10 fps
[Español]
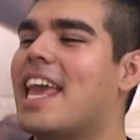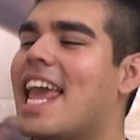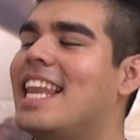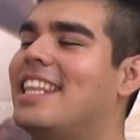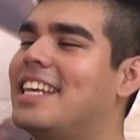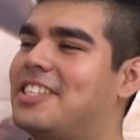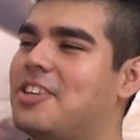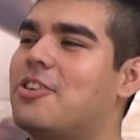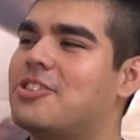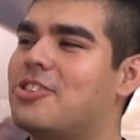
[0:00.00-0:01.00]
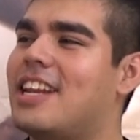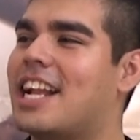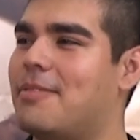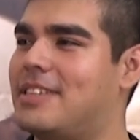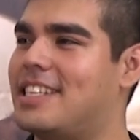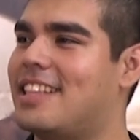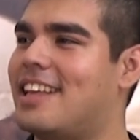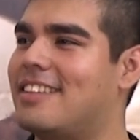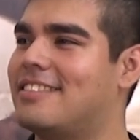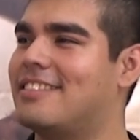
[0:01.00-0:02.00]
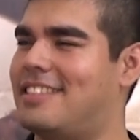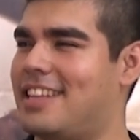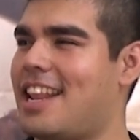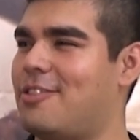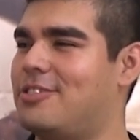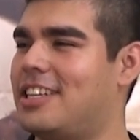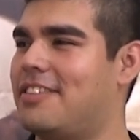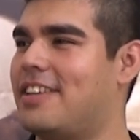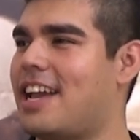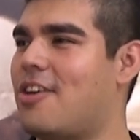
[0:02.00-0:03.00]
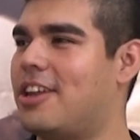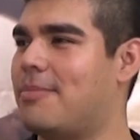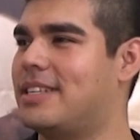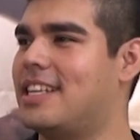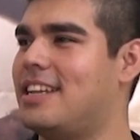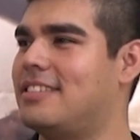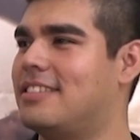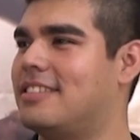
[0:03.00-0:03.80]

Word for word: ¿El 18 en la camiseta tiene algún significado en especial?